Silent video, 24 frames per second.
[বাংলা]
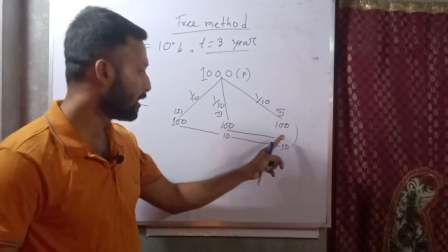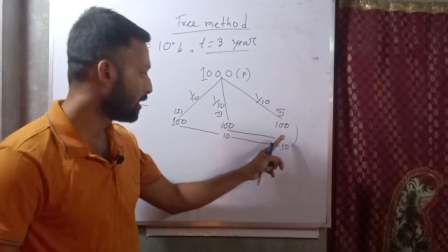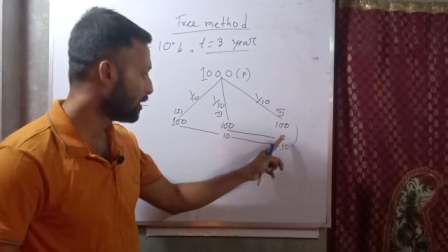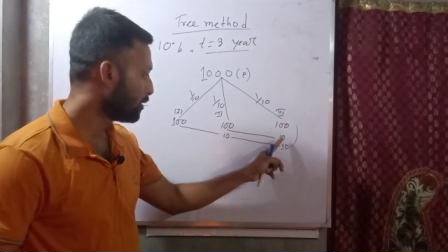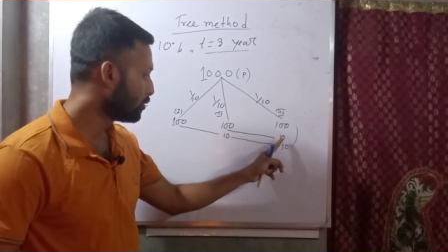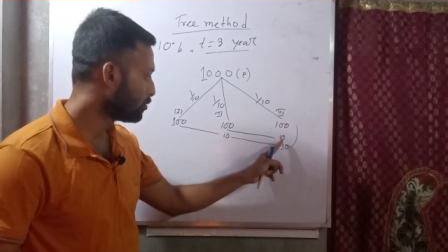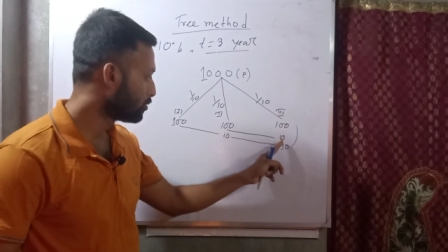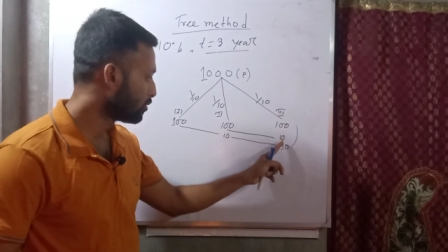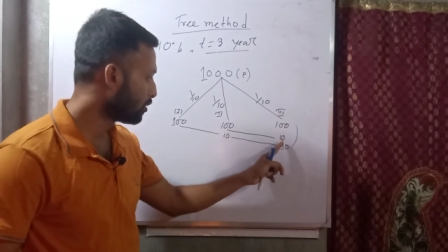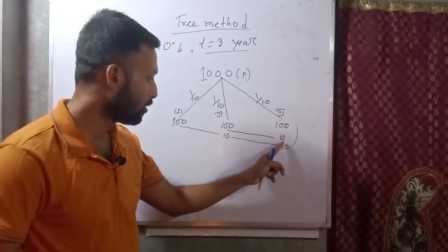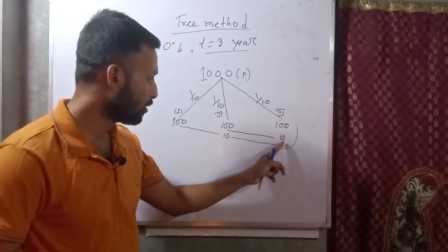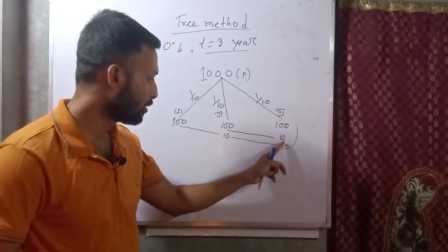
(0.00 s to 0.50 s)
ইয়ারে
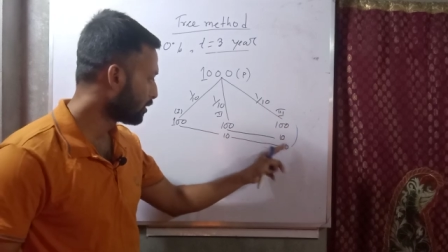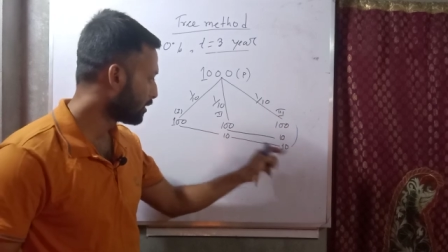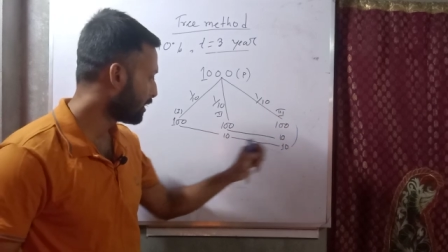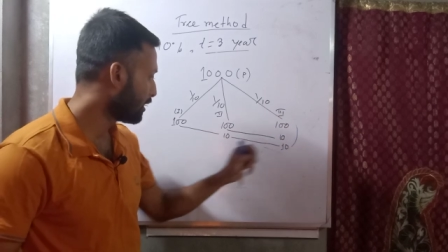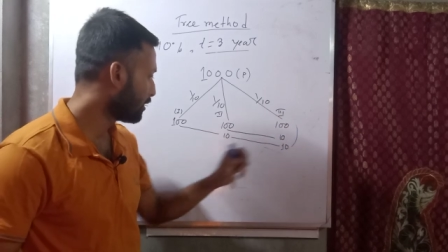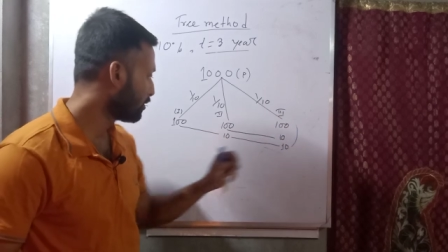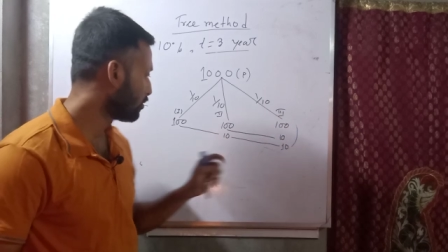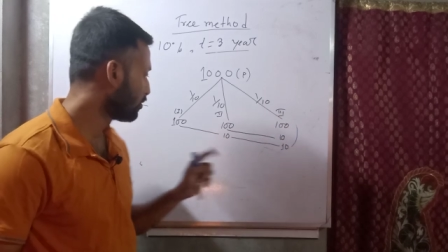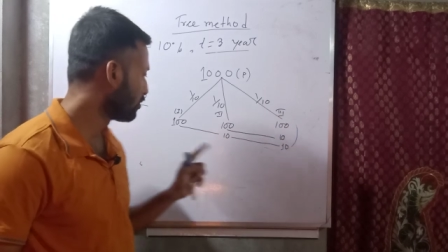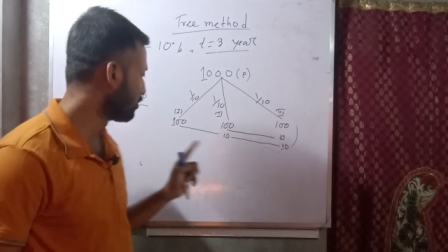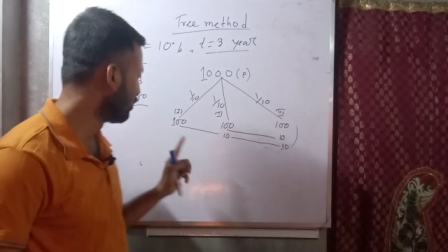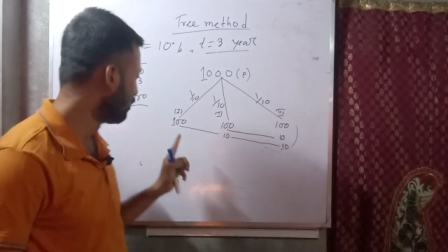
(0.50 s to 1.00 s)
ইউজ হলো
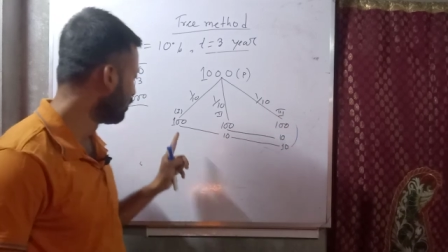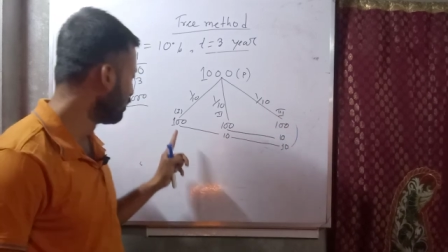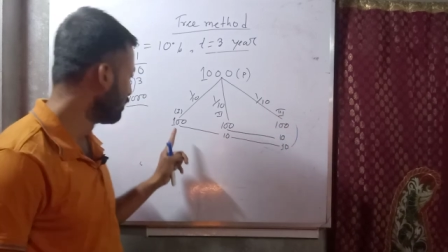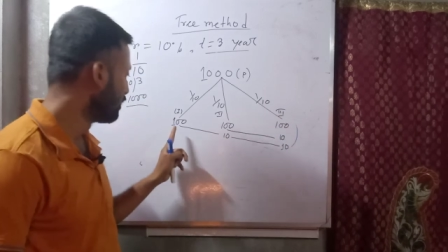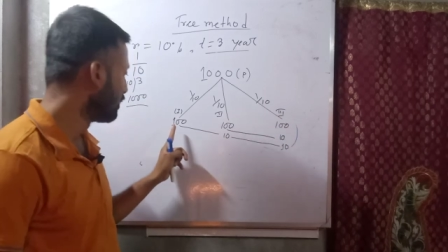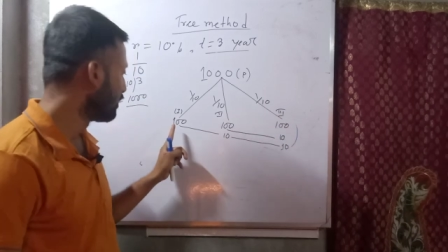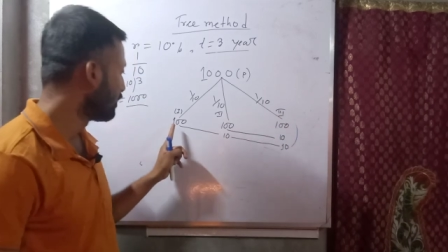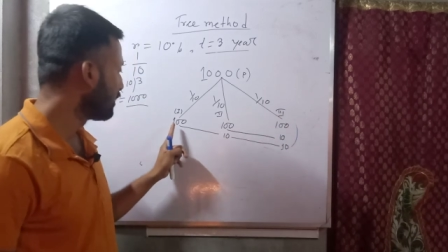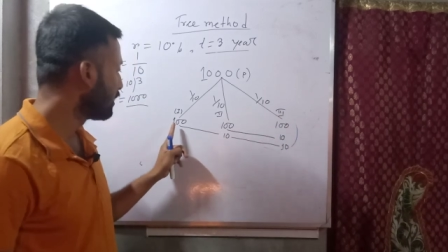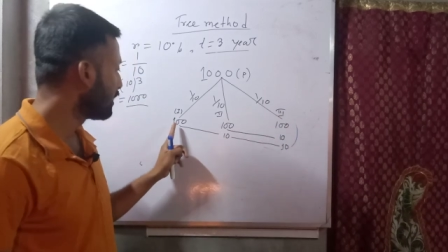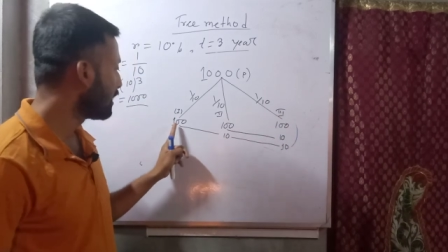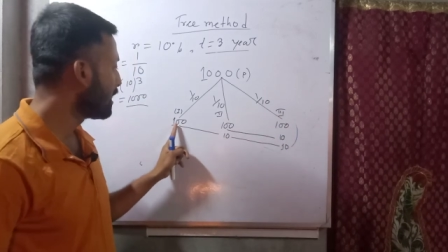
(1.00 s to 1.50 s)
টেন হলো
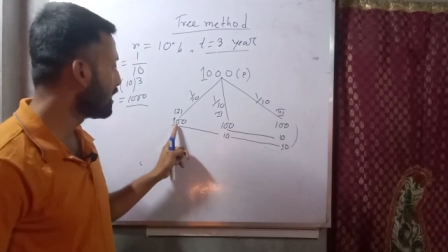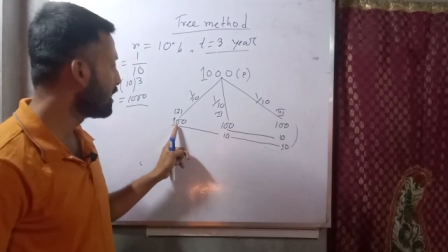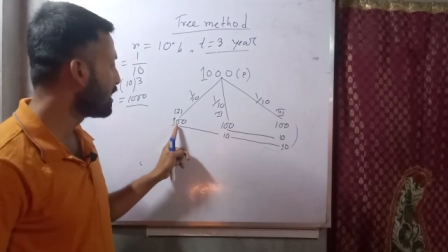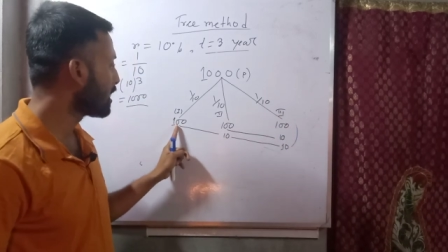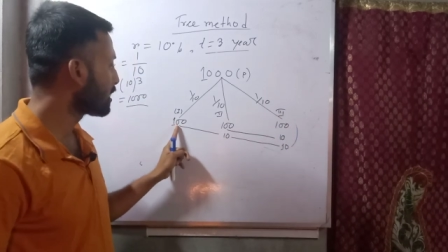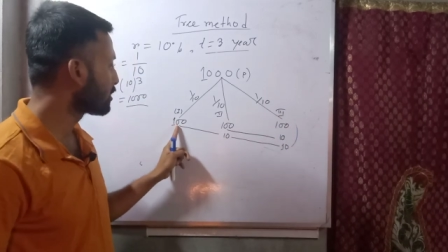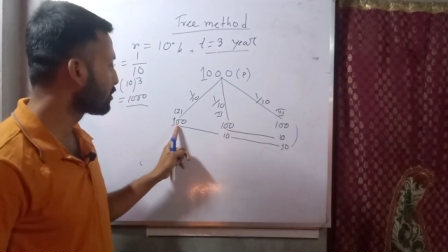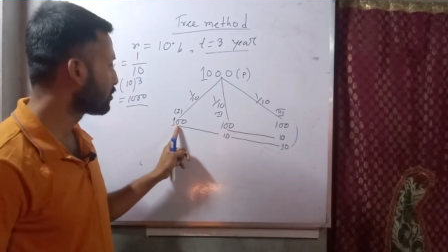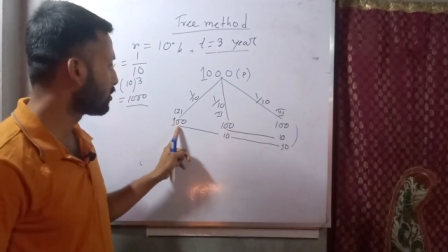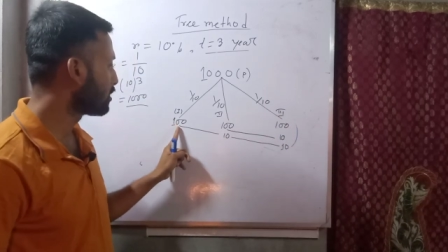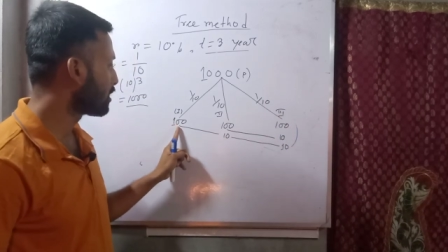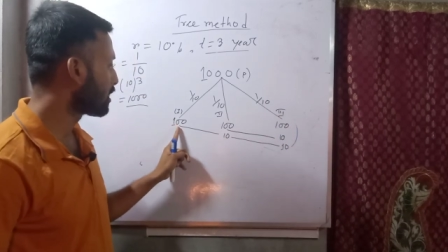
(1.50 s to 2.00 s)
এই
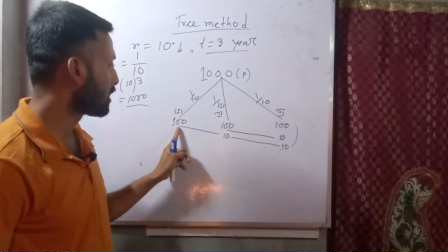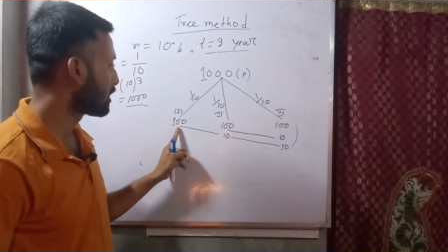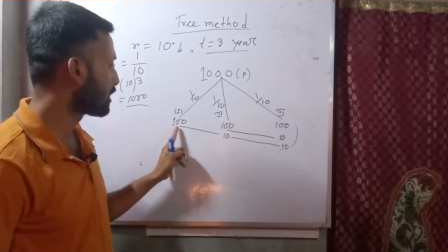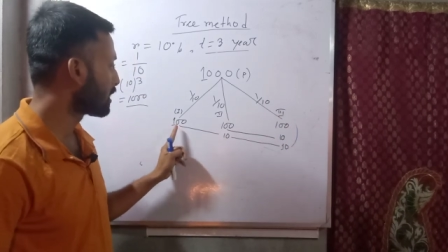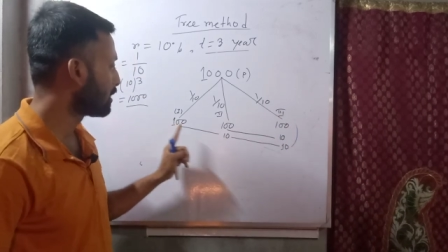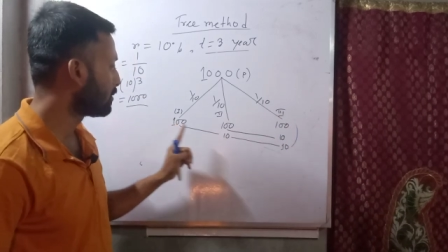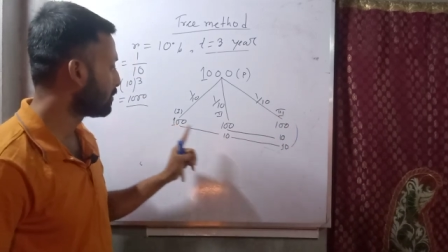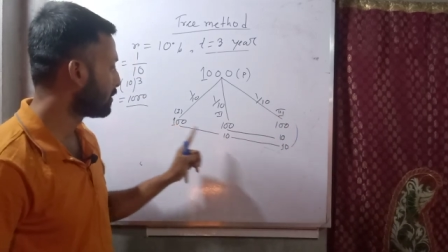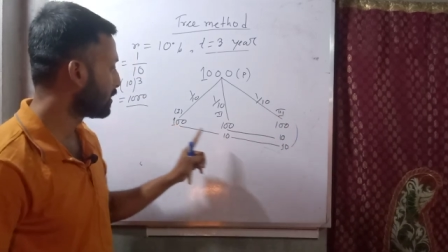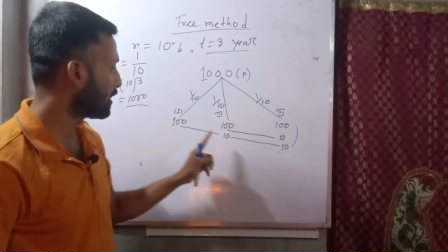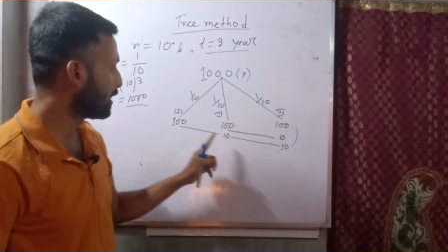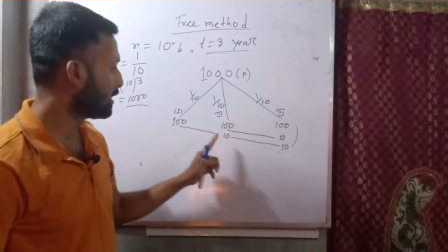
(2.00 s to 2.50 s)
একশো টাকাটা
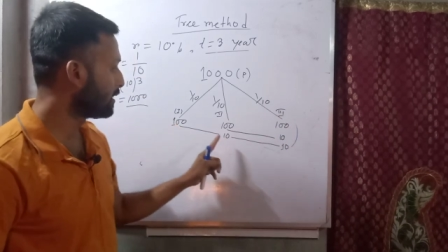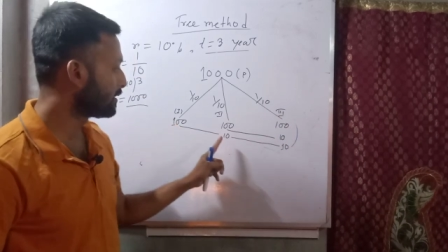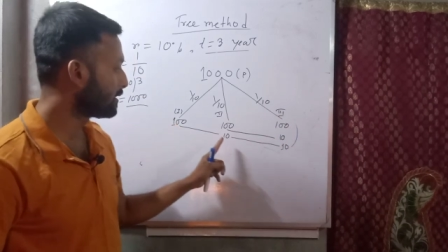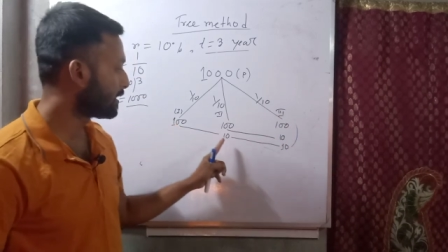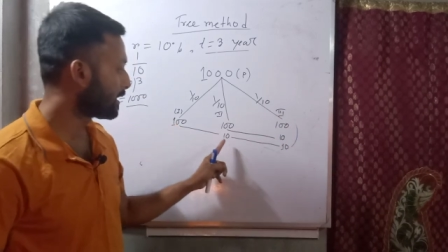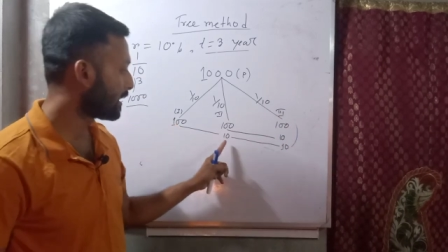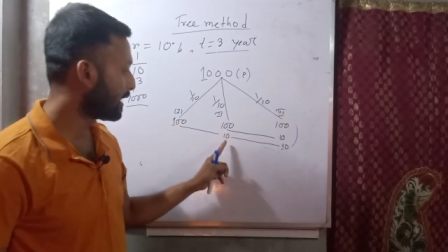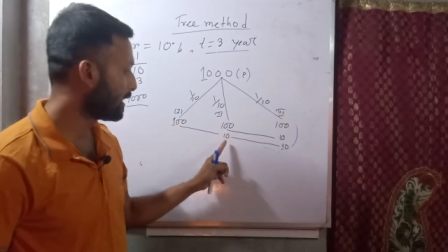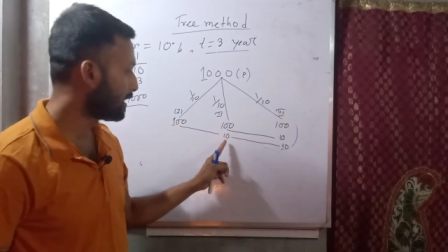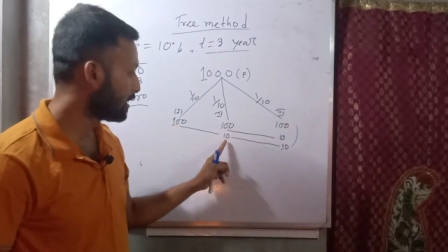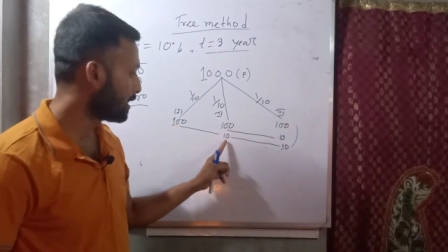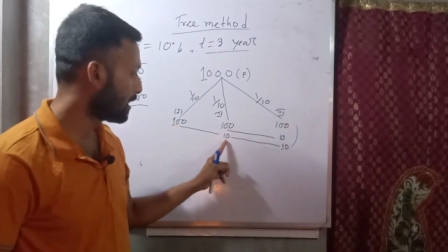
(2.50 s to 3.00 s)
আবার এই
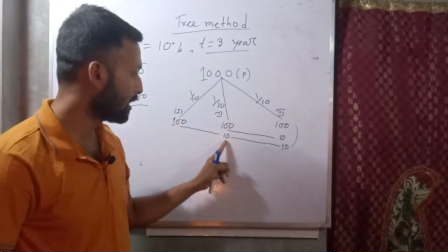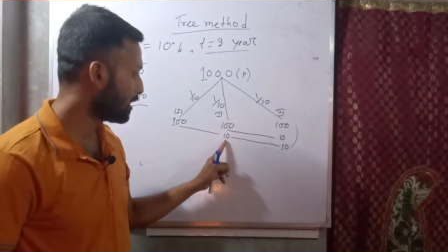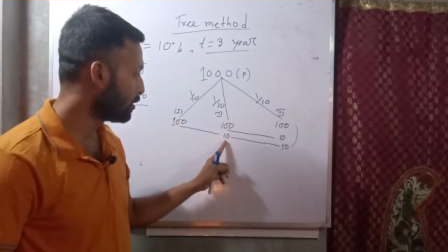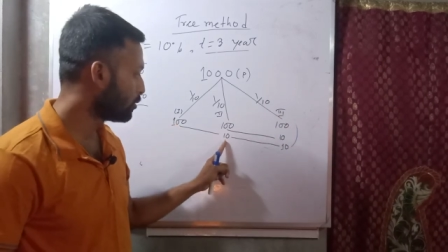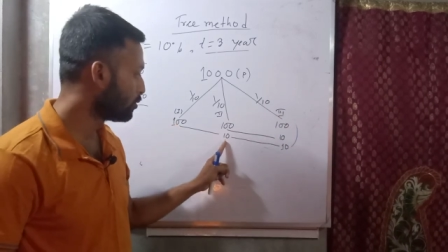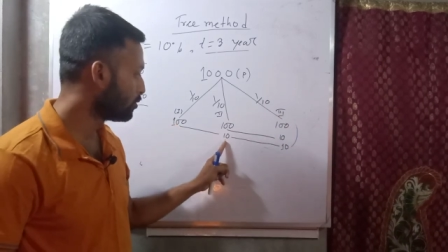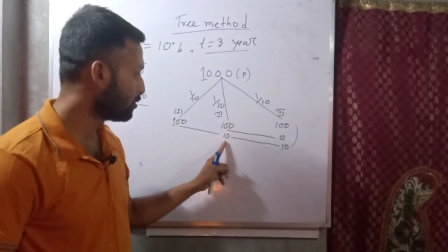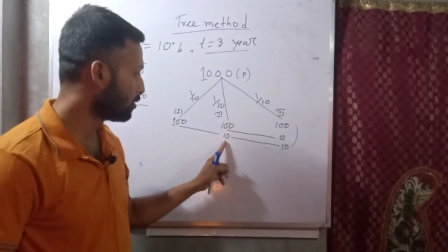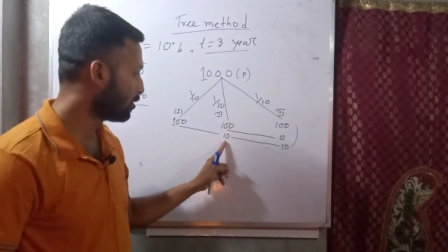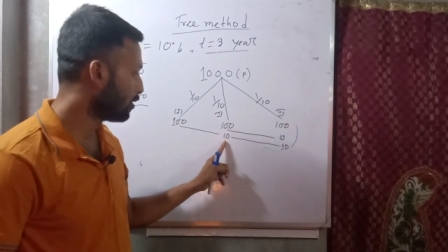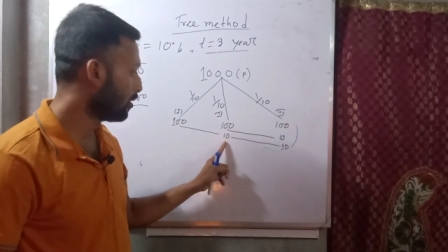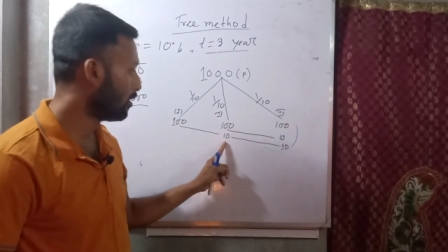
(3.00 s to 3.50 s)
সেকেন্ড ইয়ার
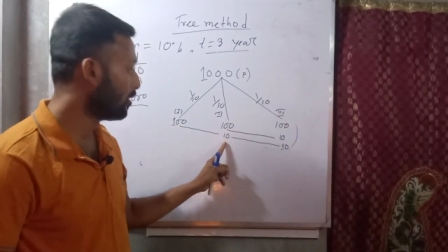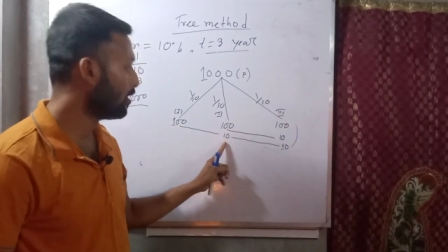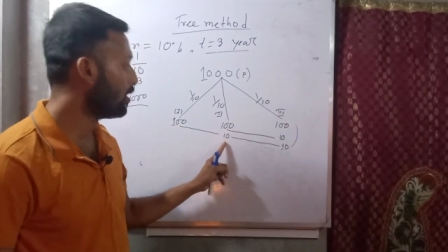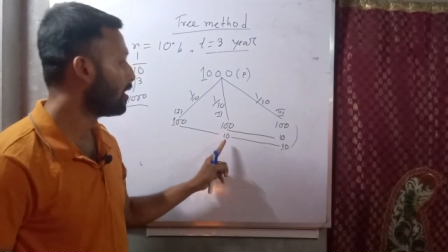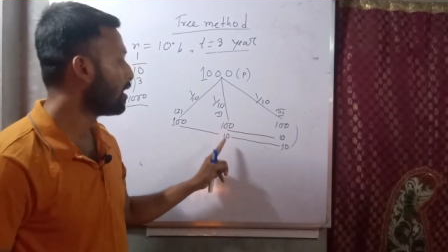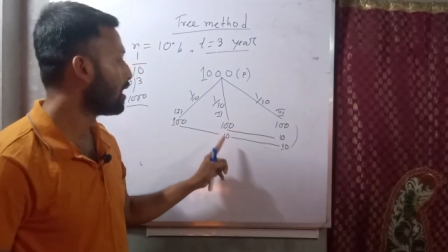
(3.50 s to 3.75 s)
ইউজ হলো